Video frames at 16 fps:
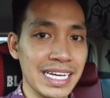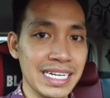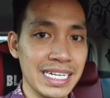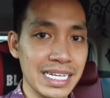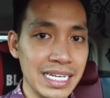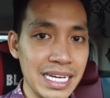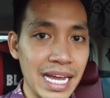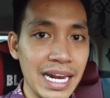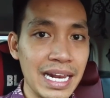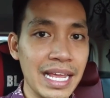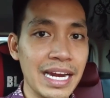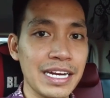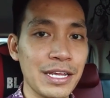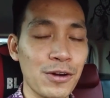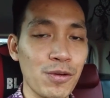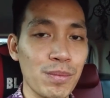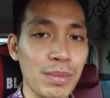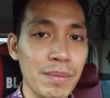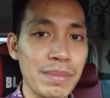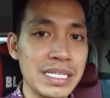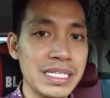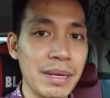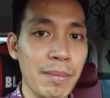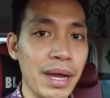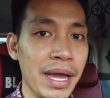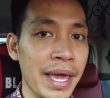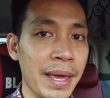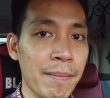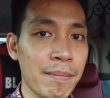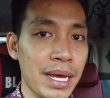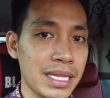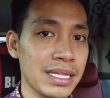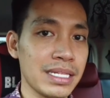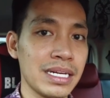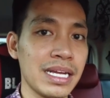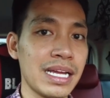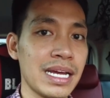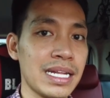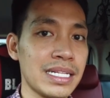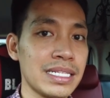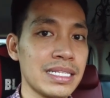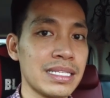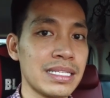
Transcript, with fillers: Jadi kalian di rumah bisa menghemat dengan